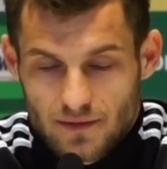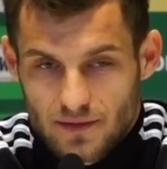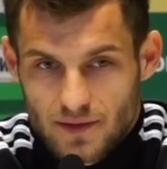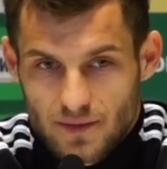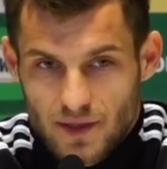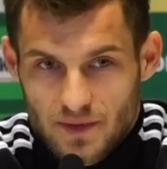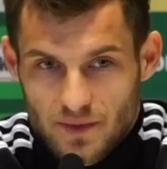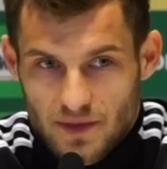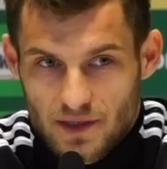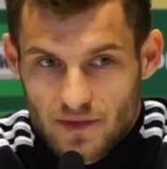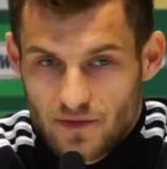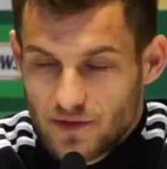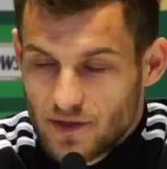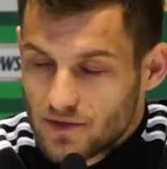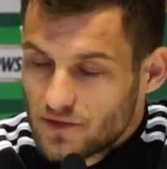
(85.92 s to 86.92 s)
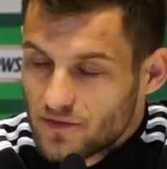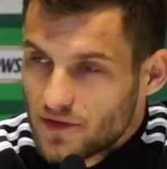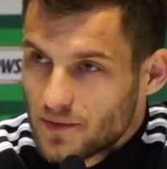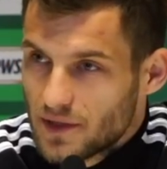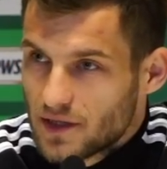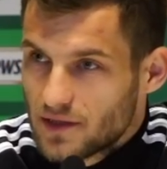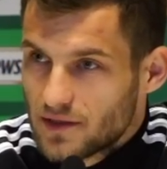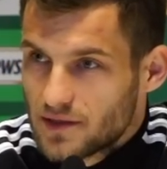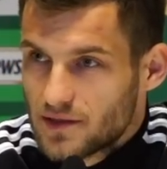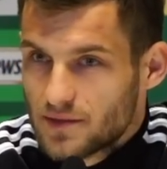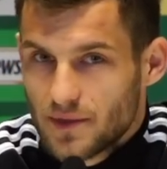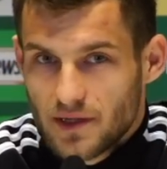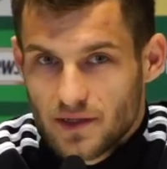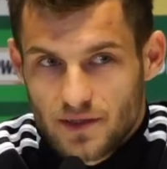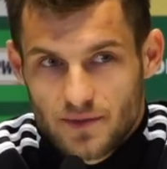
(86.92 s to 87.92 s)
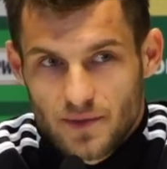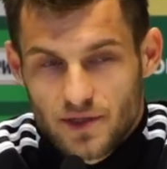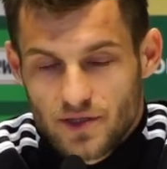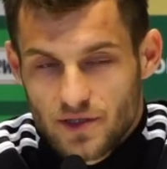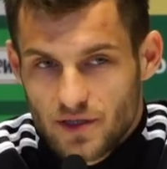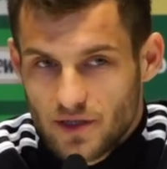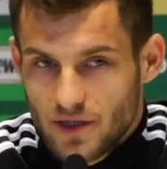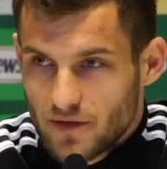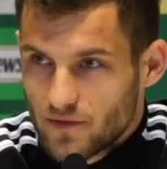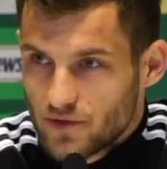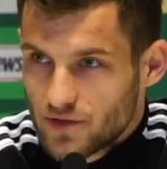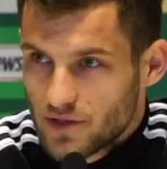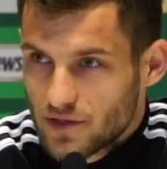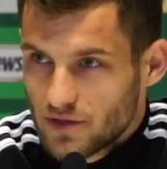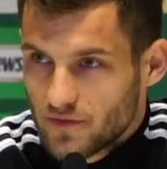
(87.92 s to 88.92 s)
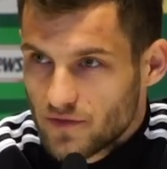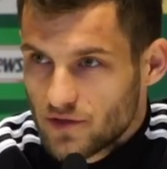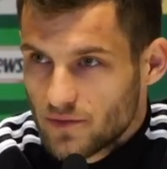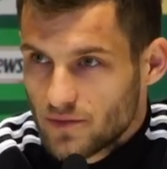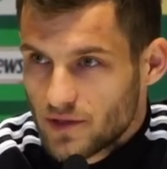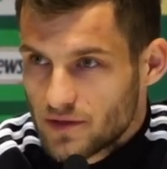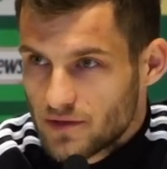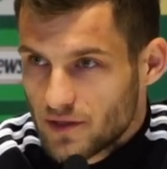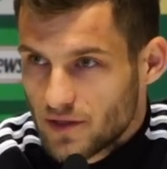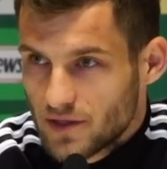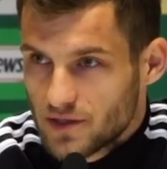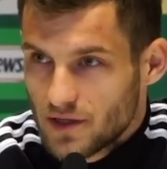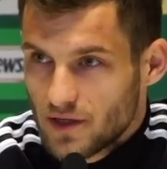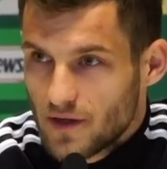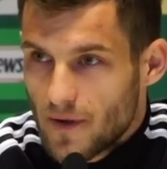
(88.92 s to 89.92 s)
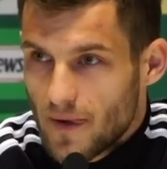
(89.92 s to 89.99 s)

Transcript: z perspektywy czasu wiem, jak zmiana, zmienia się trenera drużynie, to wiadomo, jest to jakaś